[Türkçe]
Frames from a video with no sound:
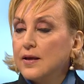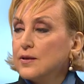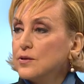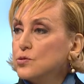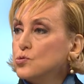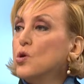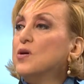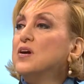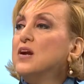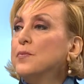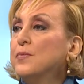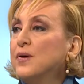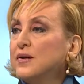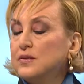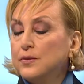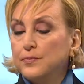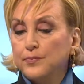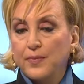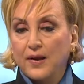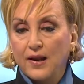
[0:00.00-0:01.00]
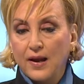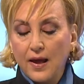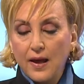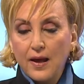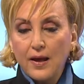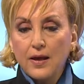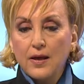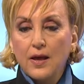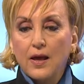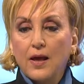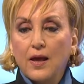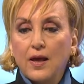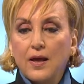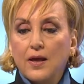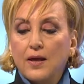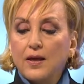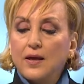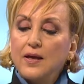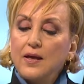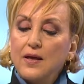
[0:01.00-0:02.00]
e, soramadım bile.
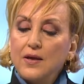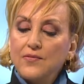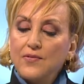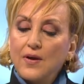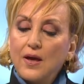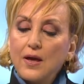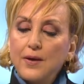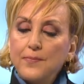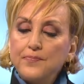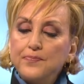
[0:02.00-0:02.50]
E, ve